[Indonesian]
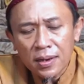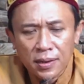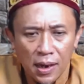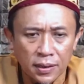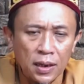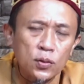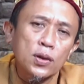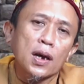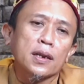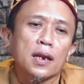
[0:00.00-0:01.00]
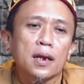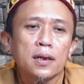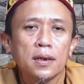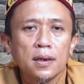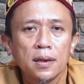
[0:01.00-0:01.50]
Salah satunya adalah
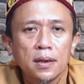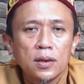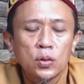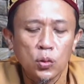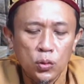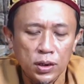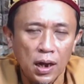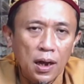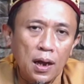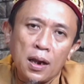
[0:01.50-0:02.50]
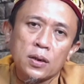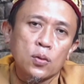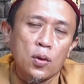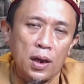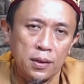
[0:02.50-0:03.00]
turunnya
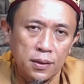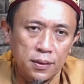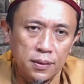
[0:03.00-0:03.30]
Al-Qur'an.